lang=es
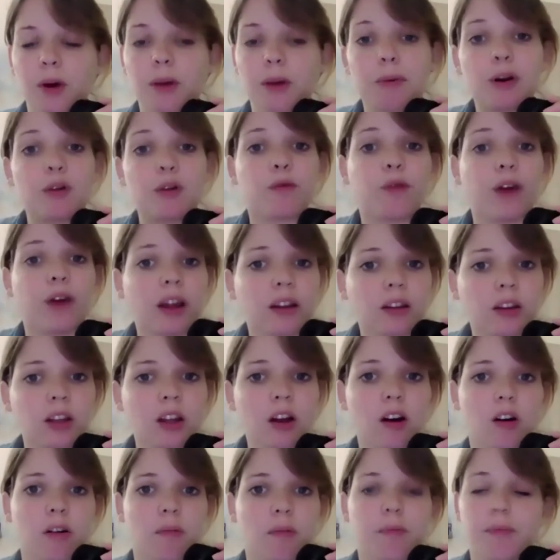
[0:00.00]
Pues
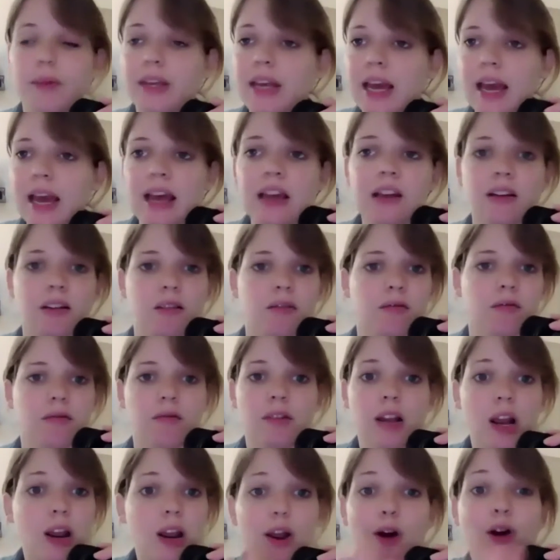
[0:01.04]
perfecto, bien,
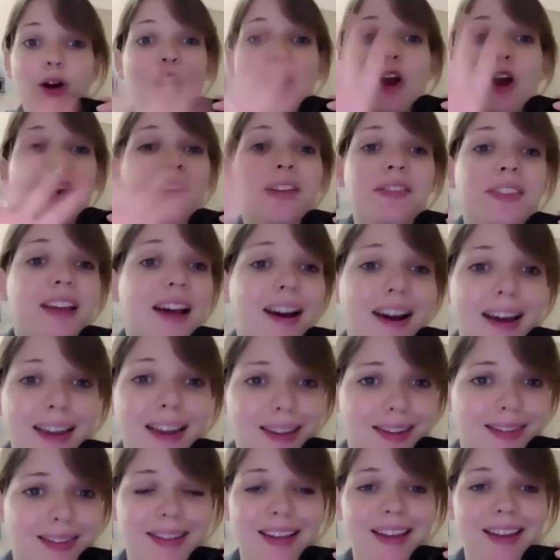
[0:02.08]
lo, que sea que
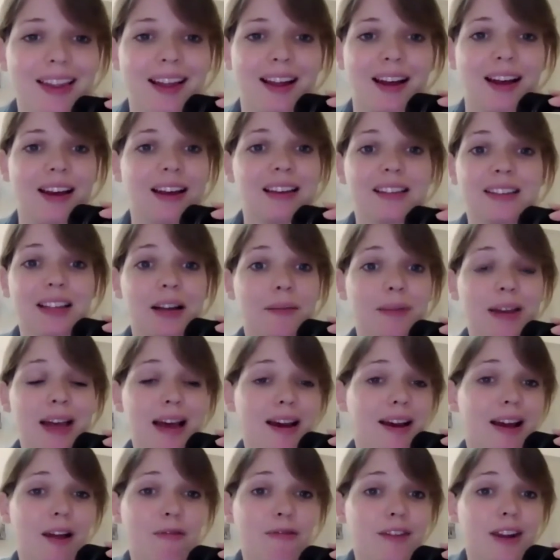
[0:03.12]
decida, está
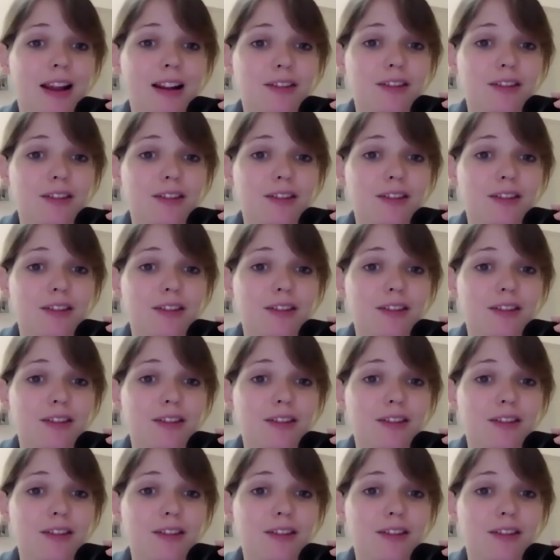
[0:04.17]
bien, al